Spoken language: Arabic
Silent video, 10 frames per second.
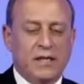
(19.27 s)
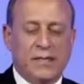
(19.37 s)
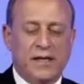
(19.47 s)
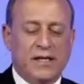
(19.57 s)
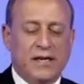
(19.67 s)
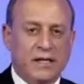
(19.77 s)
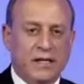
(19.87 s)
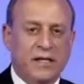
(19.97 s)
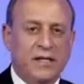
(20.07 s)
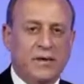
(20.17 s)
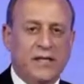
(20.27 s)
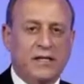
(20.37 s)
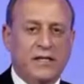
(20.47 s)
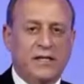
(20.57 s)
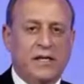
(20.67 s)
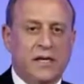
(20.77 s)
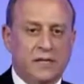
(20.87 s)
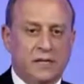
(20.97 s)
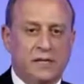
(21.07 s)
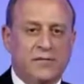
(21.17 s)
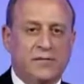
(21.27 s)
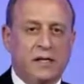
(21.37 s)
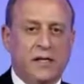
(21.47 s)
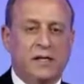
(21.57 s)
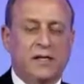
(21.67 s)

طبعا تعرض لاختبارات عديده خاصه ان فريق